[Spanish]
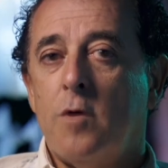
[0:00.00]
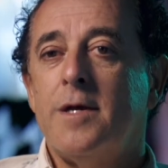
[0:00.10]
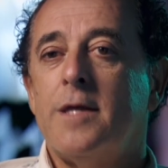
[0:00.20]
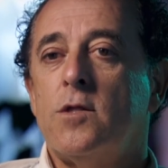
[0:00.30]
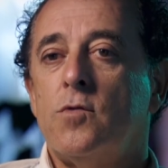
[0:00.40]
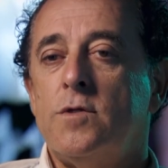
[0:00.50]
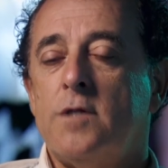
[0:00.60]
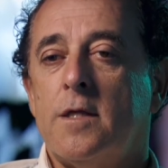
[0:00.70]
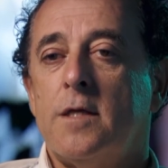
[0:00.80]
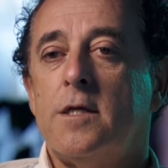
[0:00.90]
Este
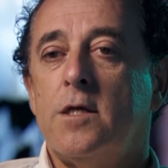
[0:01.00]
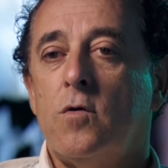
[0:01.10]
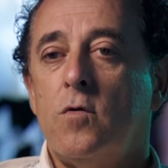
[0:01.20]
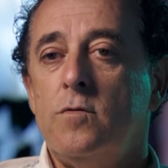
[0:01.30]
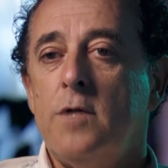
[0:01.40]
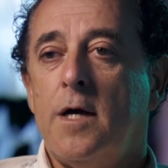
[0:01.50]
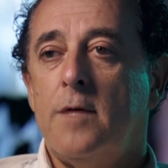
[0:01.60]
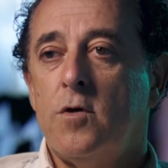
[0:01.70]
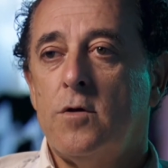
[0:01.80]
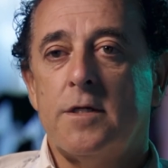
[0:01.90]
suceso tendría un
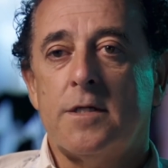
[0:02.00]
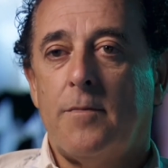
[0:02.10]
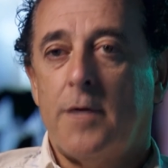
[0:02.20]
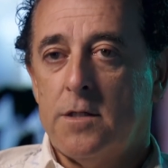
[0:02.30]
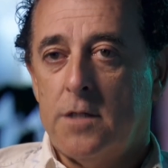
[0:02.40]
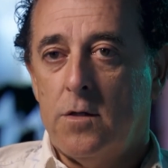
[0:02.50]
testigo clave,